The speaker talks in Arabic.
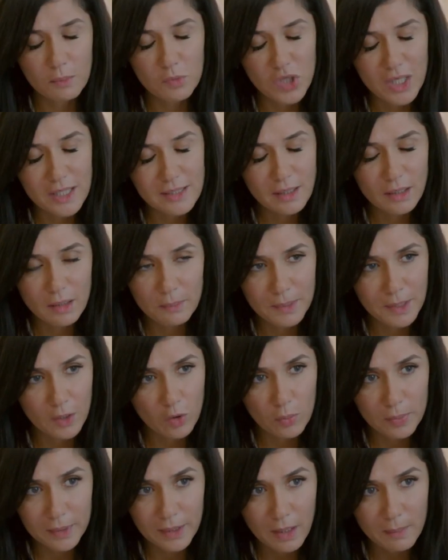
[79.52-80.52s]
انا مش عايزه اللي
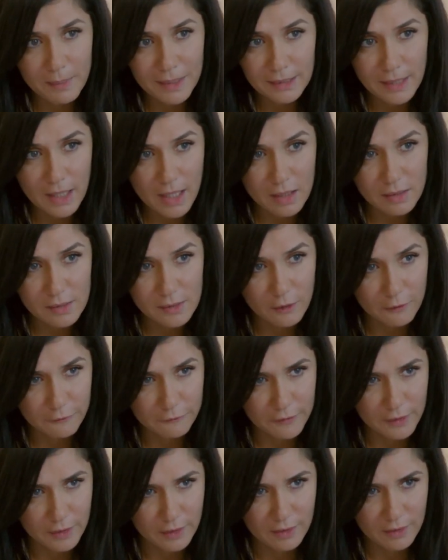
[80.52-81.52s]
بينك وبين جمال ده ياثر
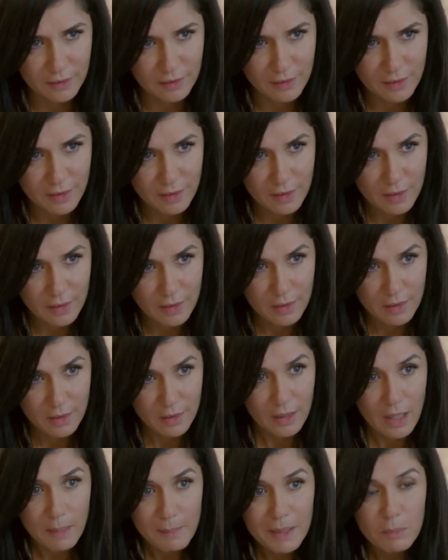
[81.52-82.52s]
فيك
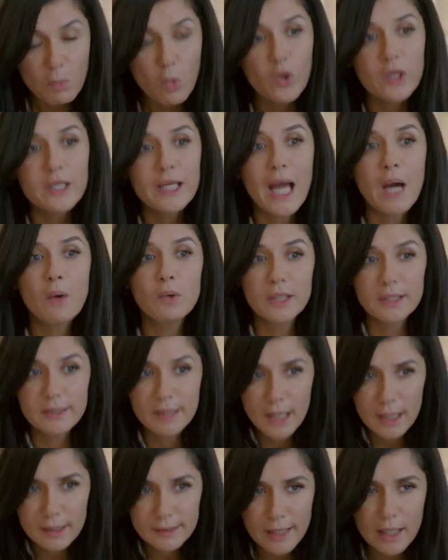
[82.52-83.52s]
جمال ممكن يحاول
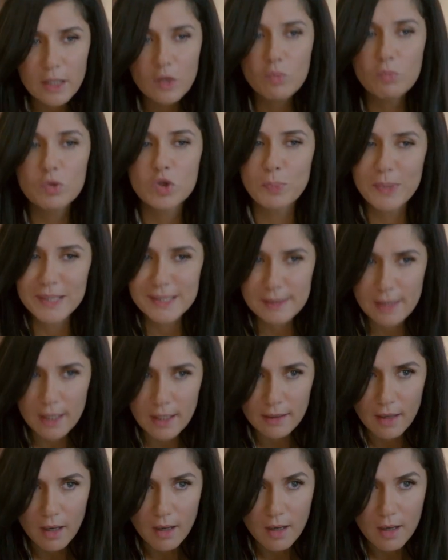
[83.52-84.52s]
يقتلك تاني ومش بس
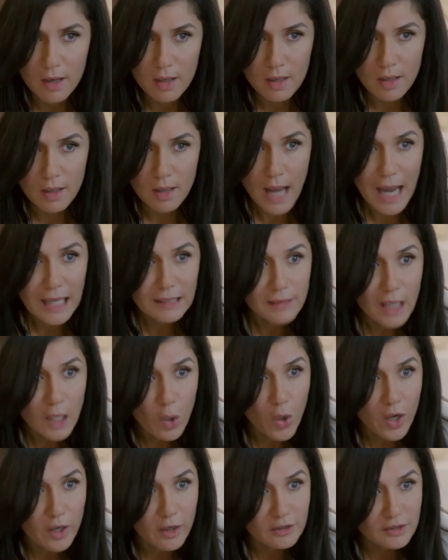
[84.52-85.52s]
هنا حتى لو
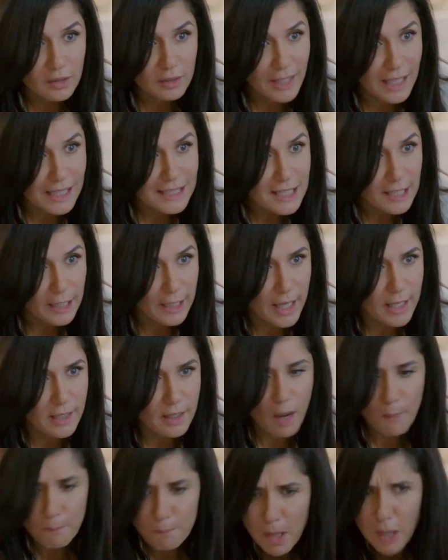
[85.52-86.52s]
خرجت الجلسه
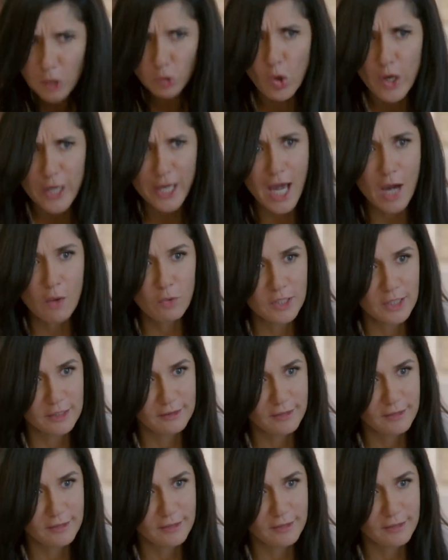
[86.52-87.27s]
الجايه برضه هيحاول